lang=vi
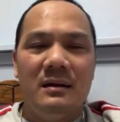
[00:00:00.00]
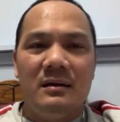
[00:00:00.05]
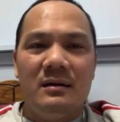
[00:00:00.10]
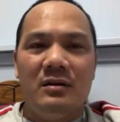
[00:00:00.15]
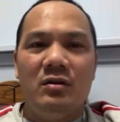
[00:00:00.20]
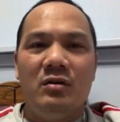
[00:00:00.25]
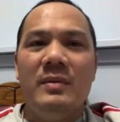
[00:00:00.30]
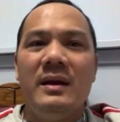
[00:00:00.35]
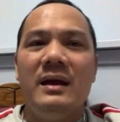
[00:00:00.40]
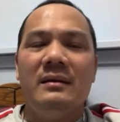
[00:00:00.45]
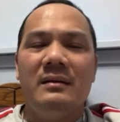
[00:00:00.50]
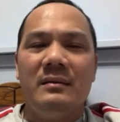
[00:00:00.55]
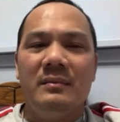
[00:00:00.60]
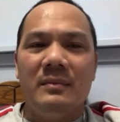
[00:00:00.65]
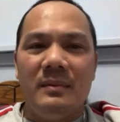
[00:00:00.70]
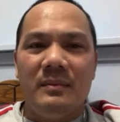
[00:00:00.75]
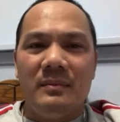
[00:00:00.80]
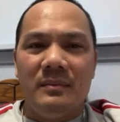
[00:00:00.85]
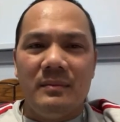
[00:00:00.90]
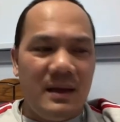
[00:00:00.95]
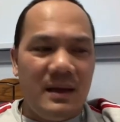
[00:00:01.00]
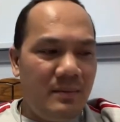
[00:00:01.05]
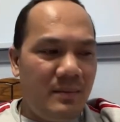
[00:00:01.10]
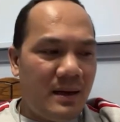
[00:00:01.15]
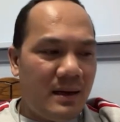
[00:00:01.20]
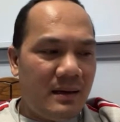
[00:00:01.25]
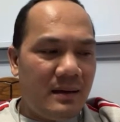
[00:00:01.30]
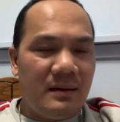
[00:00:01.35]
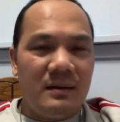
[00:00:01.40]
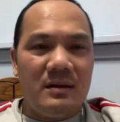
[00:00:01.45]
khu biển biển
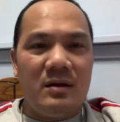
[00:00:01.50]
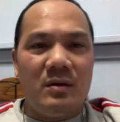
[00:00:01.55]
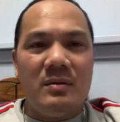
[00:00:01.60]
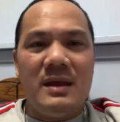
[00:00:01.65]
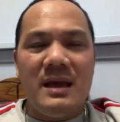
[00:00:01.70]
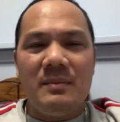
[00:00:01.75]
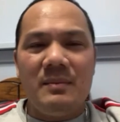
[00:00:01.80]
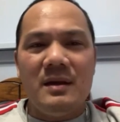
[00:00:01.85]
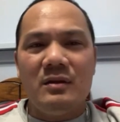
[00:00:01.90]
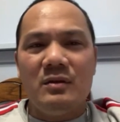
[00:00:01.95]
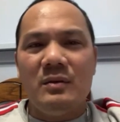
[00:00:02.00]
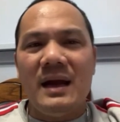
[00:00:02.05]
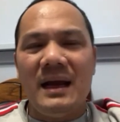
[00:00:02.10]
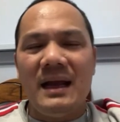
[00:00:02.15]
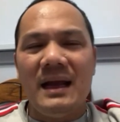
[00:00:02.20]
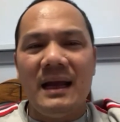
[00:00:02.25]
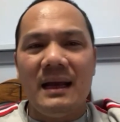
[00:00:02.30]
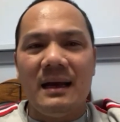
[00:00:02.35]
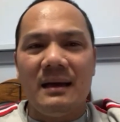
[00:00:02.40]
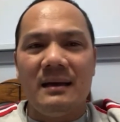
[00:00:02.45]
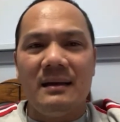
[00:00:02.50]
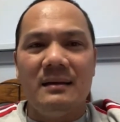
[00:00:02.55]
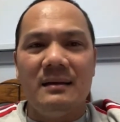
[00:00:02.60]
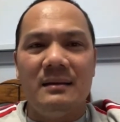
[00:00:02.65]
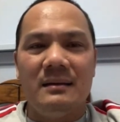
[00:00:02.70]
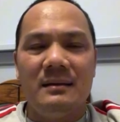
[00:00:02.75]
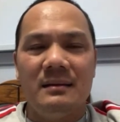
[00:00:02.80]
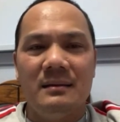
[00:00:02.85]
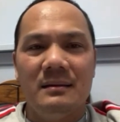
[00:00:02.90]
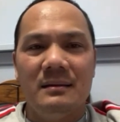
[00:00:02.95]
mà chỗ giáp với tụi đại hàng
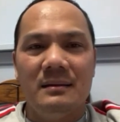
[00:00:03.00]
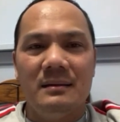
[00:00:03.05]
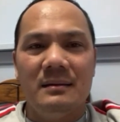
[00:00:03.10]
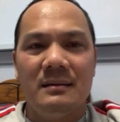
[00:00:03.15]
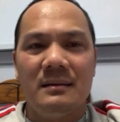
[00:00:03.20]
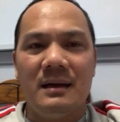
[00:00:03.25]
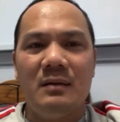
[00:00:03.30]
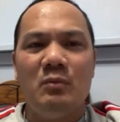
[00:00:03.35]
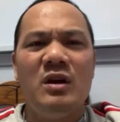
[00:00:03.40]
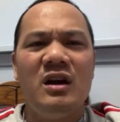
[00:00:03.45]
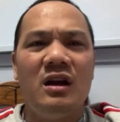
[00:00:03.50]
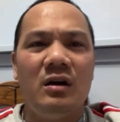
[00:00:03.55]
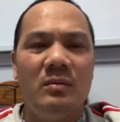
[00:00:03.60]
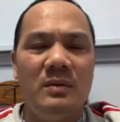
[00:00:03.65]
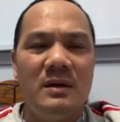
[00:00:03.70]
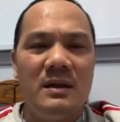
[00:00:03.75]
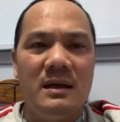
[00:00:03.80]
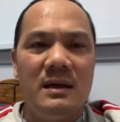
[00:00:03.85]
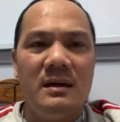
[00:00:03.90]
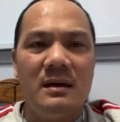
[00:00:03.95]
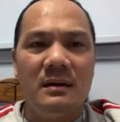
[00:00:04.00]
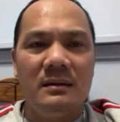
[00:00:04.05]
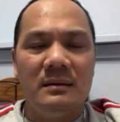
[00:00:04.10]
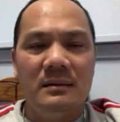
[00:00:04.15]
thằng quánh lộn gì đó